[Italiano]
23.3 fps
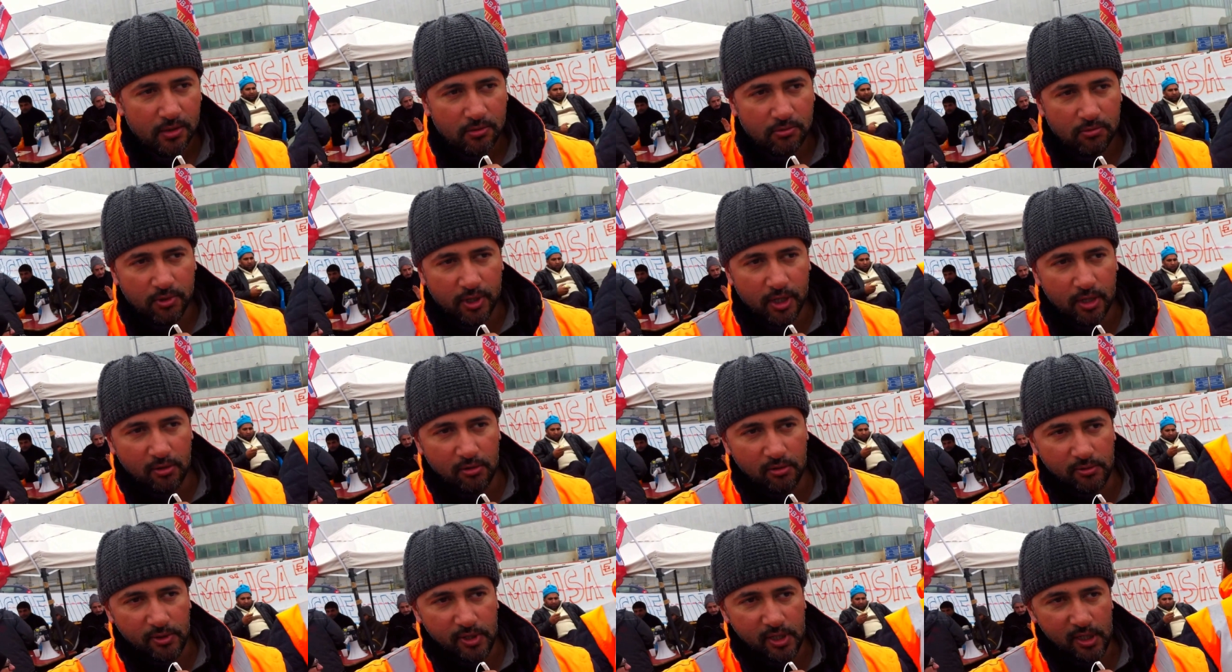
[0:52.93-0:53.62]

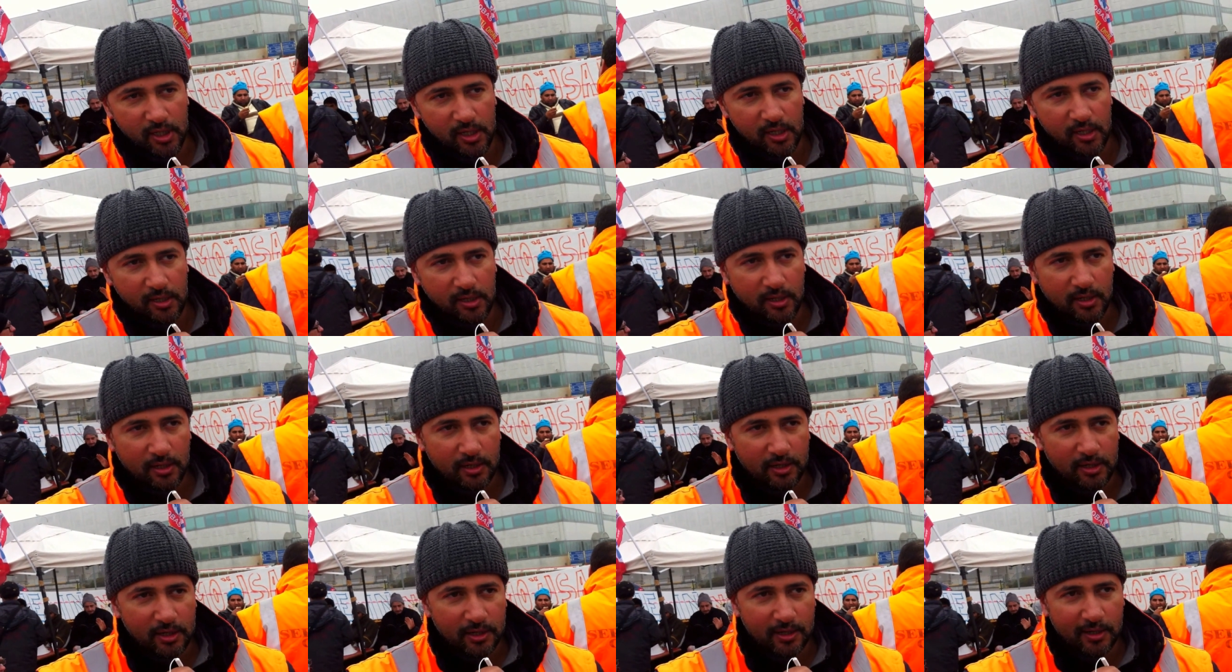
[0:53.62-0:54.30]
quello di
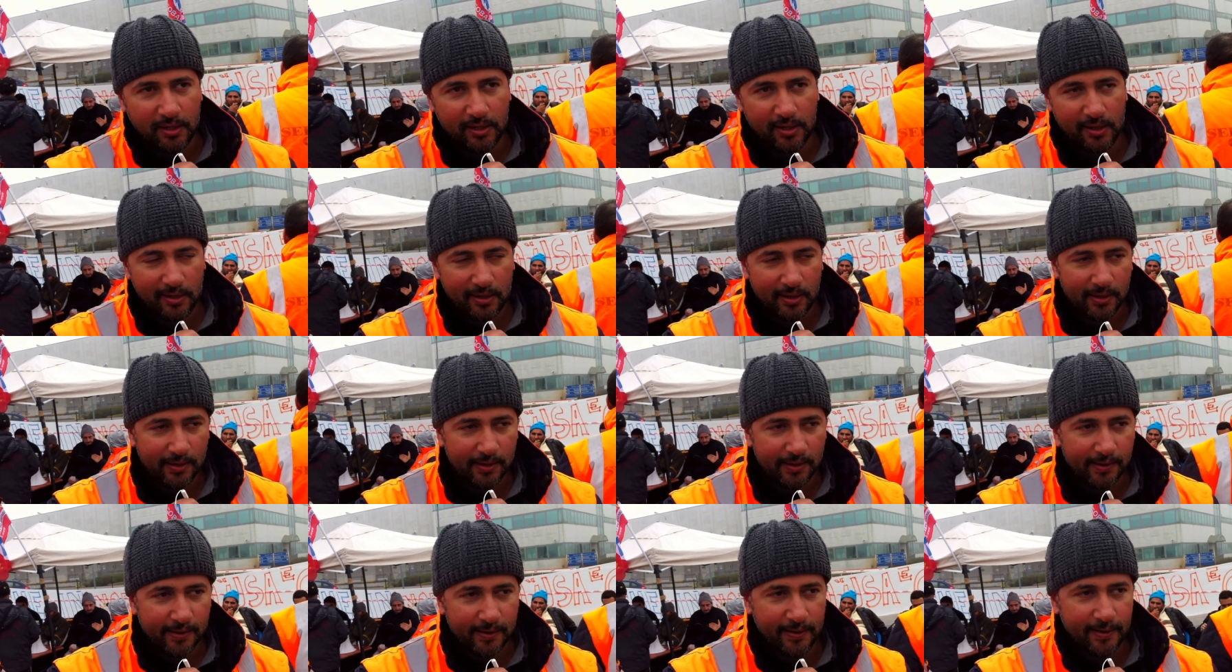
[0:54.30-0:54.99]

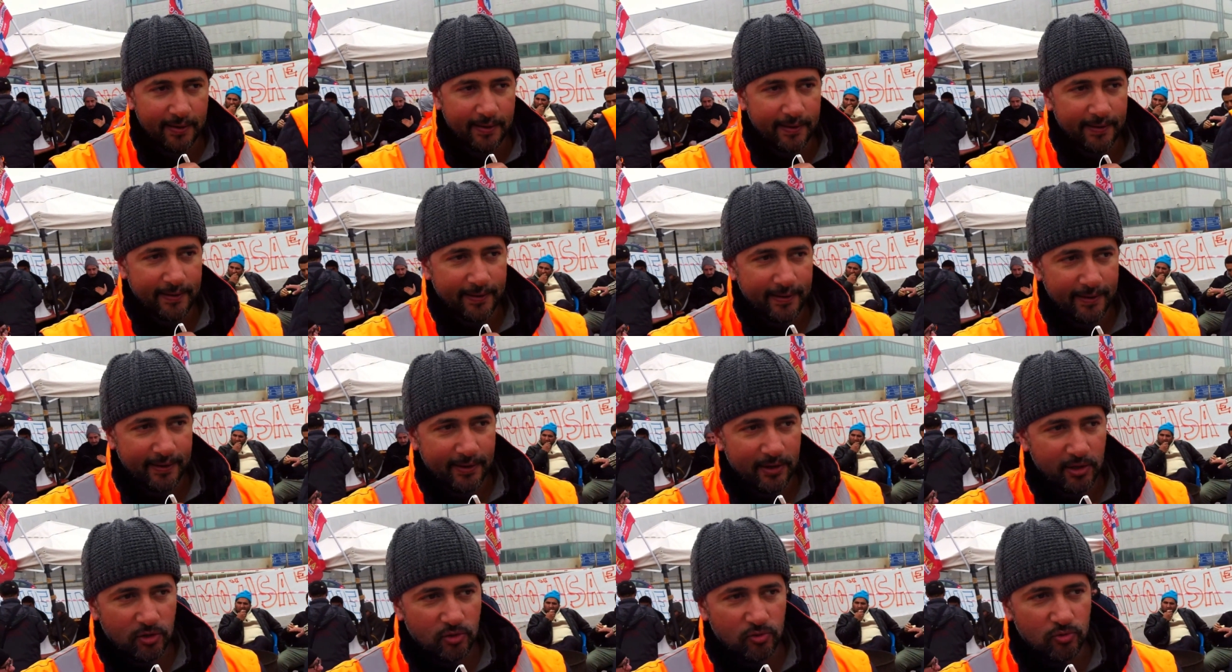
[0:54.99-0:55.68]

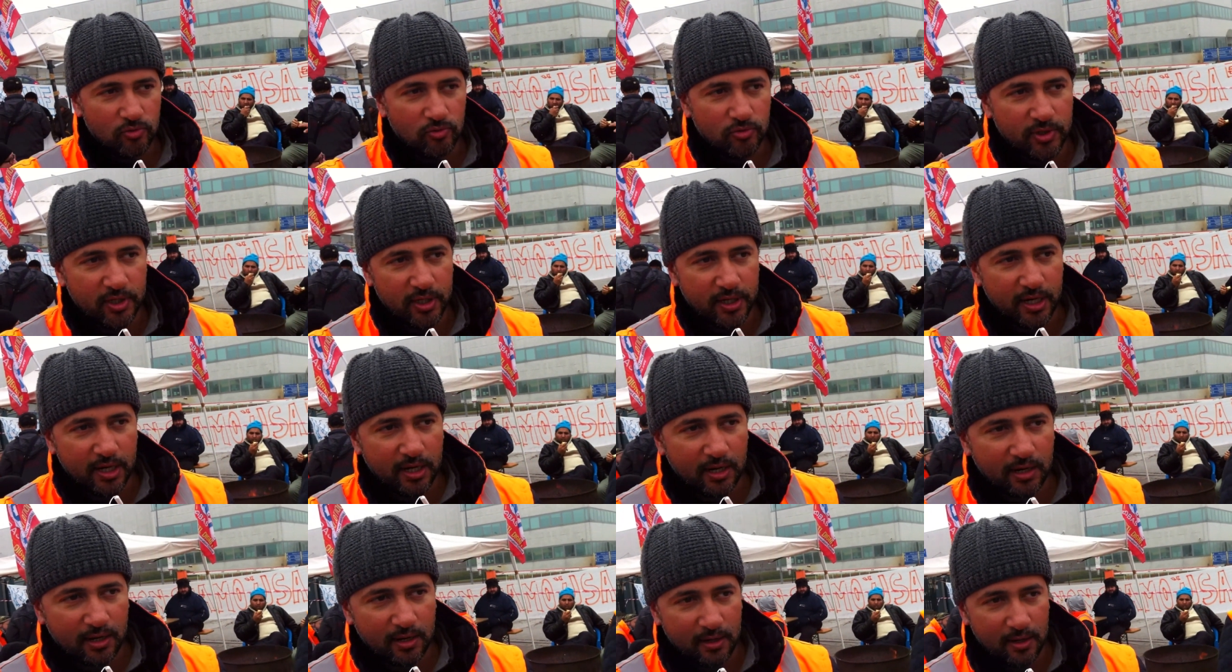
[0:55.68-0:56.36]
eh,
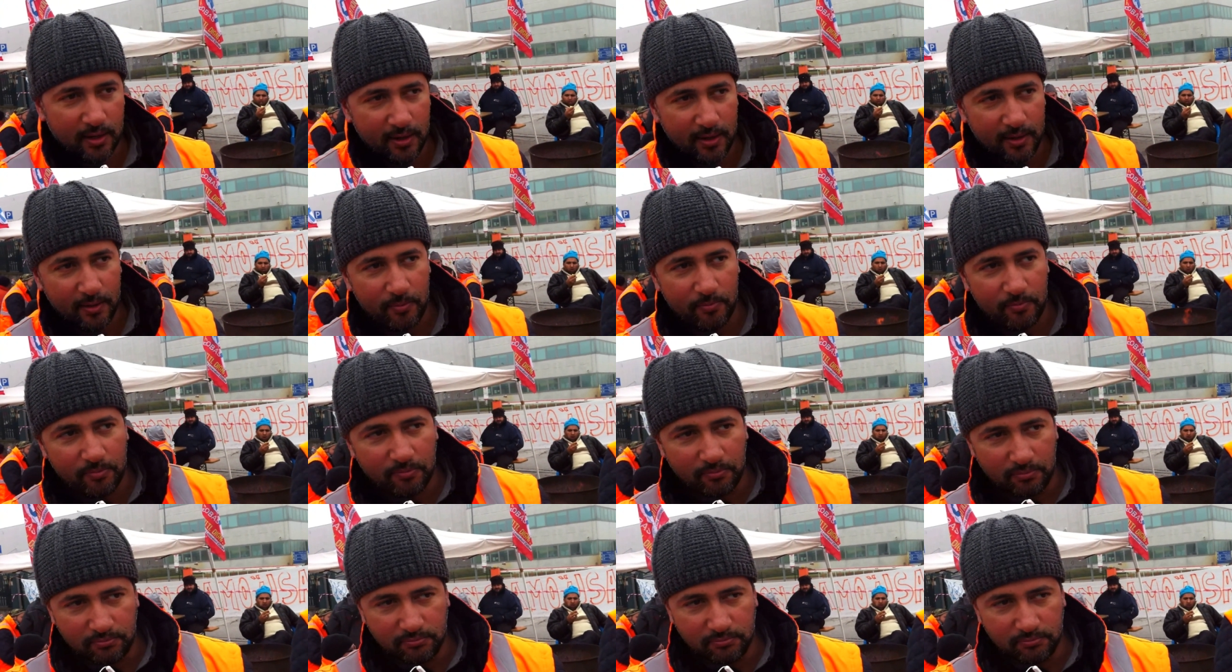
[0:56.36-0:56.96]
chiudere